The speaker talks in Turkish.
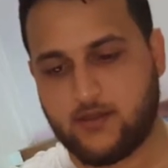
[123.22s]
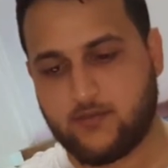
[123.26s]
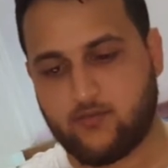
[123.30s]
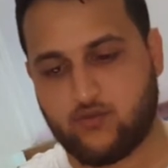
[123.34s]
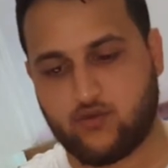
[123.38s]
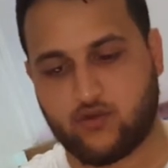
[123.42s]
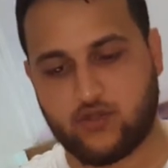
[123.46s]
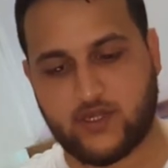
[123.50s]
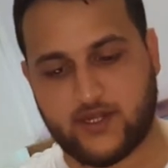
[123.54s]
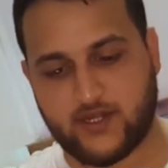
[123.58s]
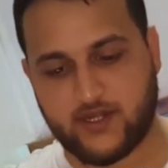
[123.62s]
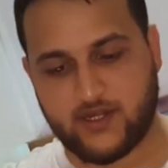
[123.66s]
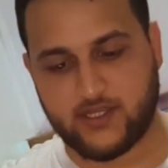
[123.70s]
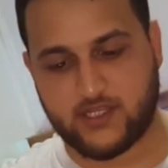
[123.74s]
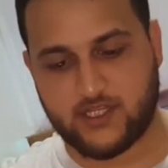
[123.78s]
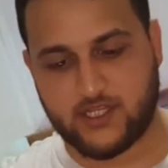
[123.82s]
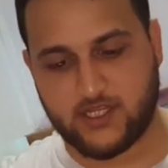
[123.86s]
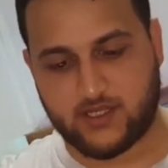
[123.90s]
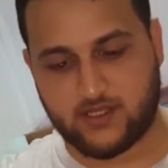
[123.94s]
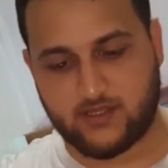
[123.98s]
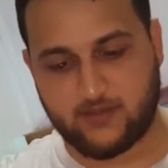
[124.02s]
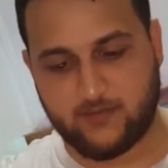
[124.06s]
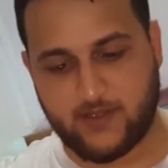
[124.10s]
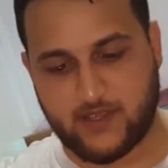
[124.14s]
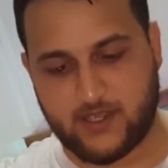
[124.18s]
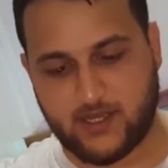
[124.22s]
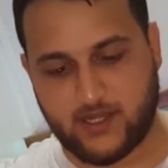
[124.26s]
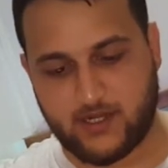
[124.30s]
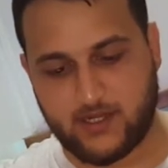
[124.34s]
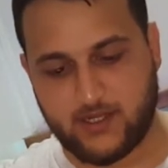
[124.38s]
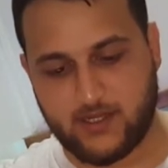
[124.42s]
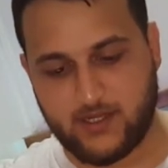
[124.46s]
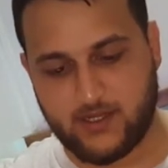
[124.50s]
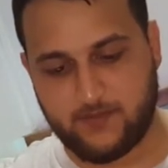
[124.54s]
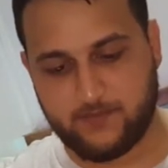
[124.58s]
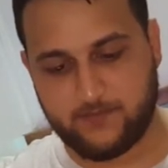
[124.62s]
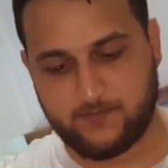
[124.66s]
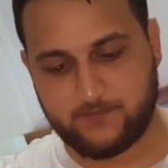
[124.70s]
Buradan ne çıktı
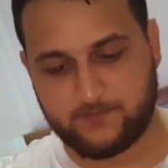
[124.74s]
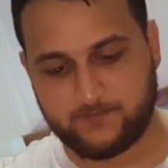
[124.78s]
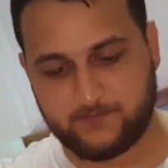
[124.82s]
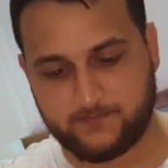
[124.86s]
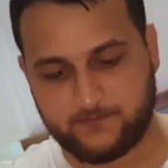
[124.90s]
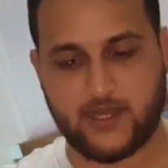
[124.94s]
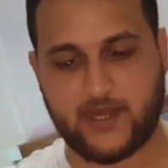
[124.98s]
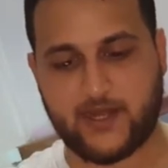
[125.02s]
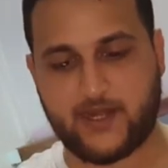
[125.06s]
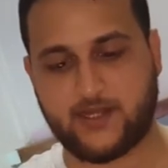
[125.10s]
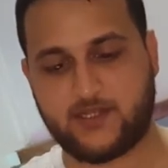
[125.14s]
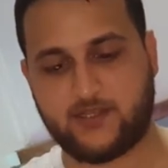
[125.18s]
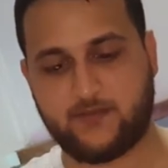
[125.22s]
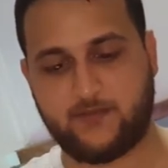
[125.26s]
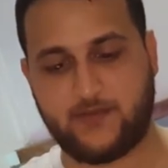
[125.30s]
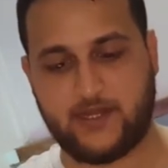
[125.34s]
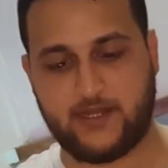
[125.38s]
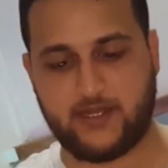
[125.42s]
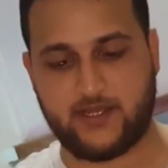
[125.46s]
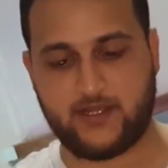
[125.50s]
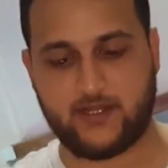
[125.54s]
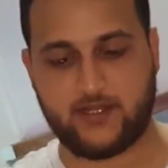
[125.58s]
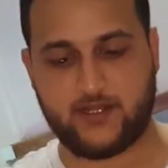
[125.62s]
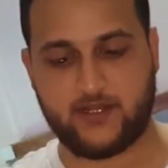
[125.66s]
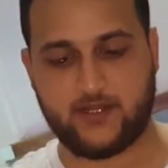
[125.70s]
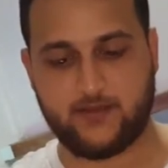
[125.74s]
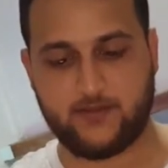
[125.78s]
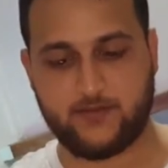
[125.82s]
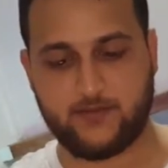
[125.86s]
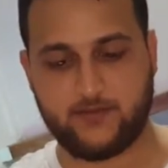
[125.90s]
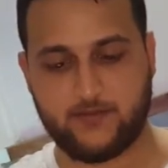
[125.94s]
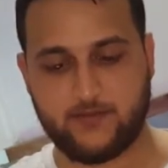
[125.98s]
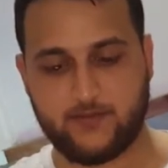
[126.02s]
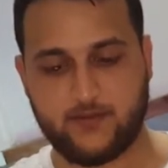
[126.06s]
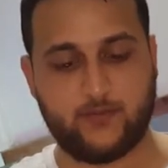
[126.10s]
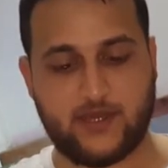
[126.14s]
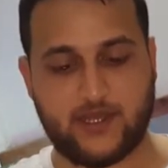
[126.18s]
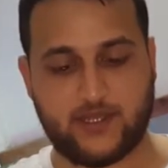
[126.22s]
bakalım. Garanti belgeleri.
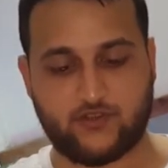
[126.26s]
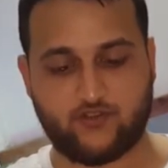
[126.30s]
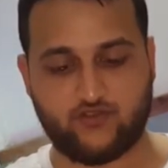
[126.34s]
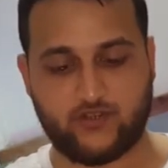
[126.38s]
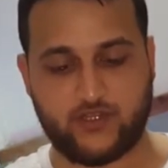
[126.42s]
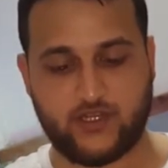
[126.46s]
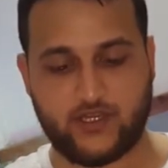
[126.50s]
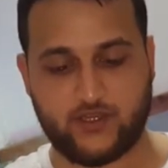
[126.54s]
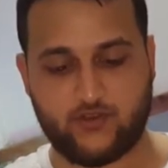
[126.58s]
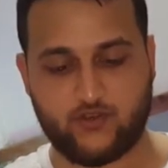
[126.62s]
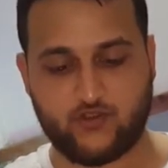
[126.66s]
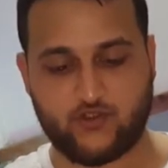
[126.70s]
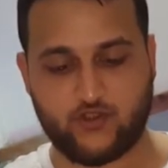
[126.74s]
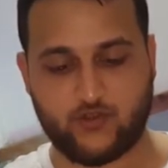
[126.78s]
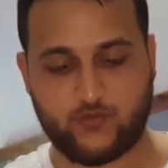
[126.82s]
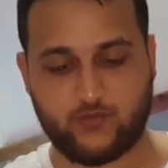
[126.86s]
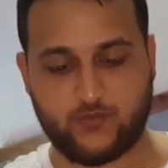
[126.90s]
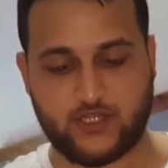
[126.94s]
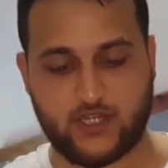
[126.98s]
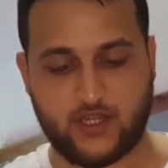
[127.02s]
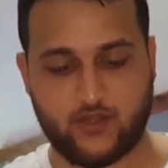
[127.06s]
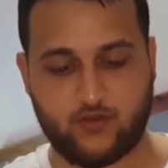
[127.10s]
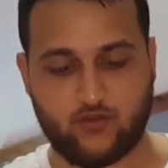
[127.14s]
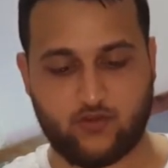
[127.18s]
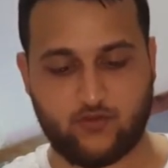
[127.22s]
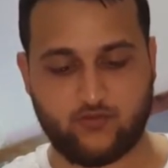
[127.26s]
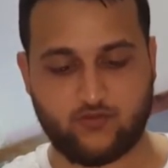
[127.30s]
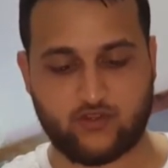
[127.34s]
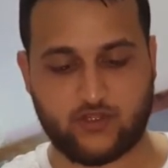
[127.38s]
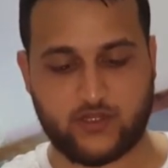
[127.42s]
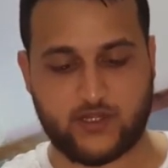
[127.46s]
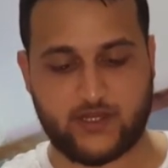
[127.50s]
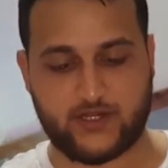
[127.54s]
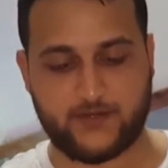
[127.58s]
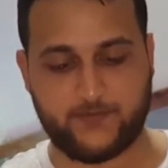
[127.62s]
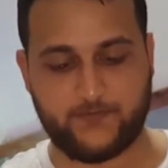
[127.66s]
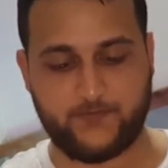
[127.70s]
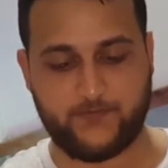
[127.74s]
Bak şuraya küçük bir şey
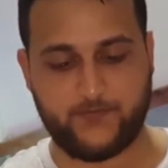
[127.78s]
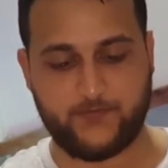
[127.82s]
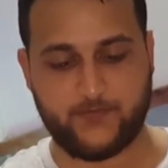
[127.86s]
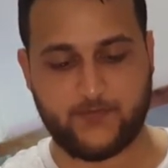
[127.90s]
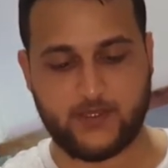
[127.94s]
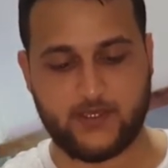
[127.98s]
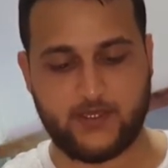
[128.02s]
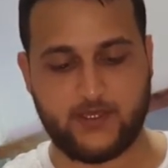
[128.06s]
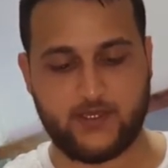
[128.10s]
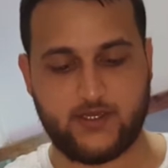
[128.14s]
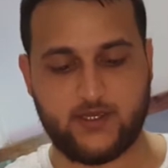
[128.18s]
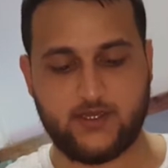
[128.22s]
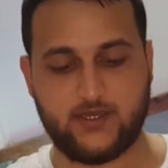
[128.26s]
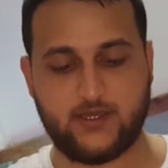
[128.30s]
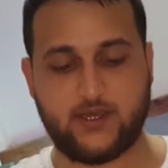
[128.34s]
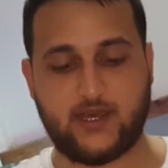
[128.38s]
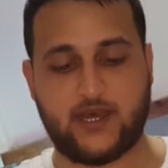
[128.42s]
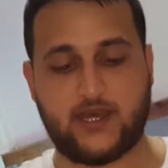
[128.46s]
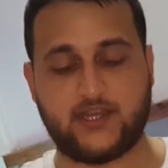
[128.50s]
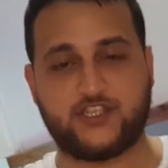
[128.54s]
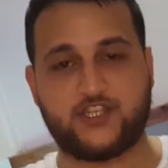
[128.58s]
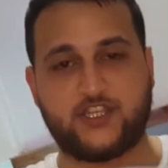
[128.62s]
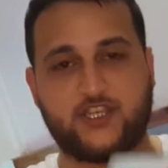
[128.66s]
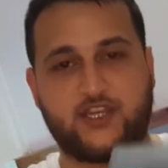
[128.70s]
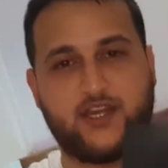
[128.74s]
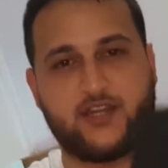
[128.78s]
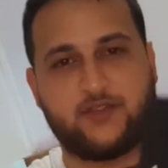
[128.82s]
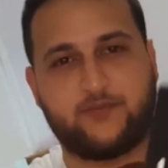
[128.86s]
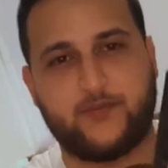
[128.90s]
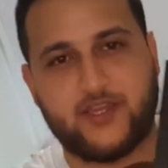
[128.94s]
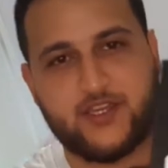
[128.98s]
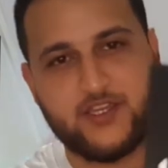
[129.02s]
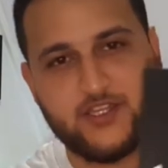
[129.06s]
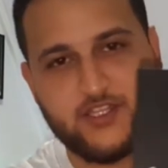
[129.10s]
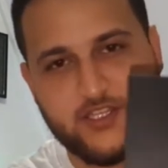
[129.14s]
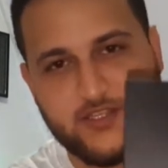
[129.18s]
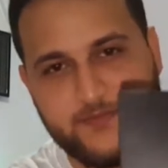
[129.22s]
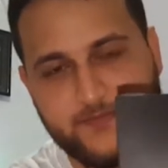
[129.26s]
koymuşlar. Ee, hat
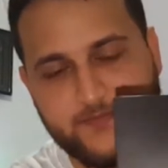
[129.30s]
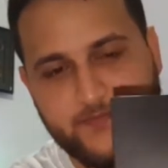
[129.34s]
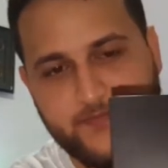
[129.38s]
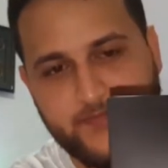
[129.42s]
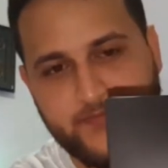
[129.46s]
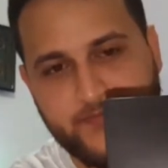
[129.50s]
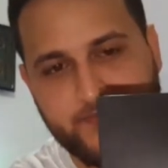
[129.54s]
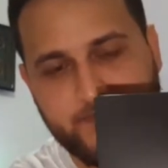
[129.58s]
çıkartmak için.